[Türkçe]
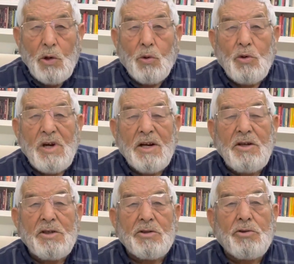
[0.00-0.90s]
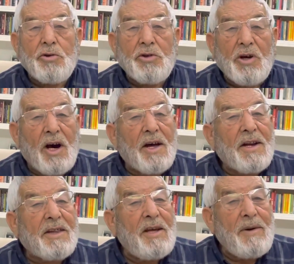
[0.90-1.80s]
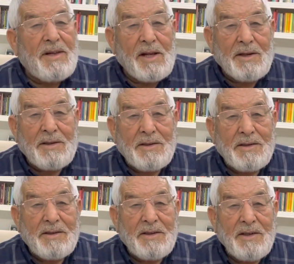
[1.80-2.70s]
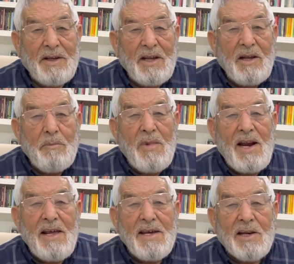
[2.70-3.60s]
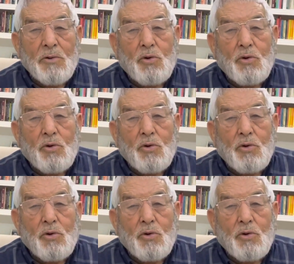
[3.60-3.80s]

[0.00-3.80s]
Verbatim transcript: Uyanınca çocuk ana demeden, meleyen